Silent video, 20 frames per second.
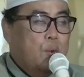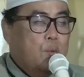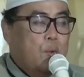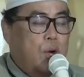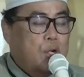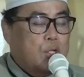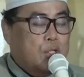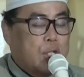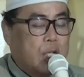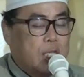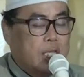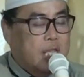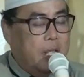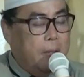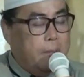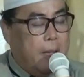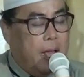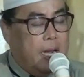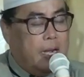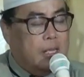wong sing
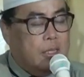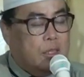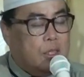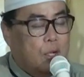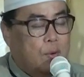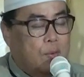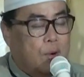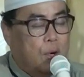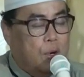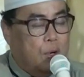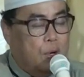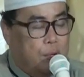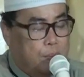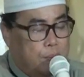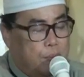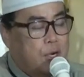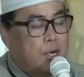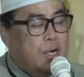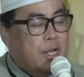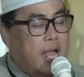diparingi dawa
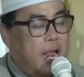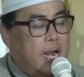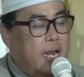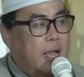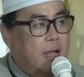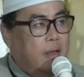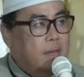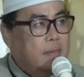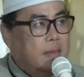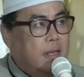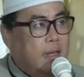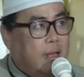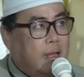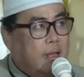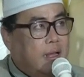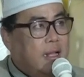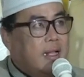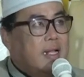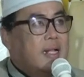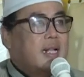umur kali
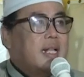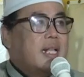Allah